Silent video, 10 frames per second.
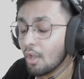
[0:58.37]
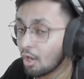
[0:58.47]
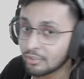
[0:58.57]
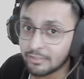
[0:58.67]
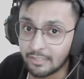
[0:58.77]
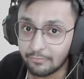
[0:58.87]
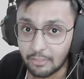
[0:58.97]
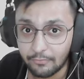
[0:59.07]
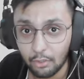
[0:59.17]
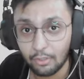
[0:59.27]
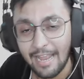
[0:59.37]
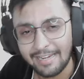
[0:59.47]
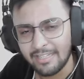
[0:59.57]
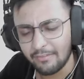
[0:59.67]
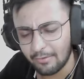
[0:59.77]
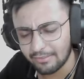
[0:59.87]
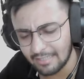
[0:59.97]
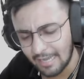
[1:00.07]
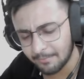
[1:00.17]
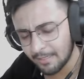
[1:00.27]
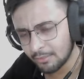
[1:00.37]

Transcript: और जिन जिन अभी तक वीडियो को लाइक नहीं किया फटाफट से लाइक मार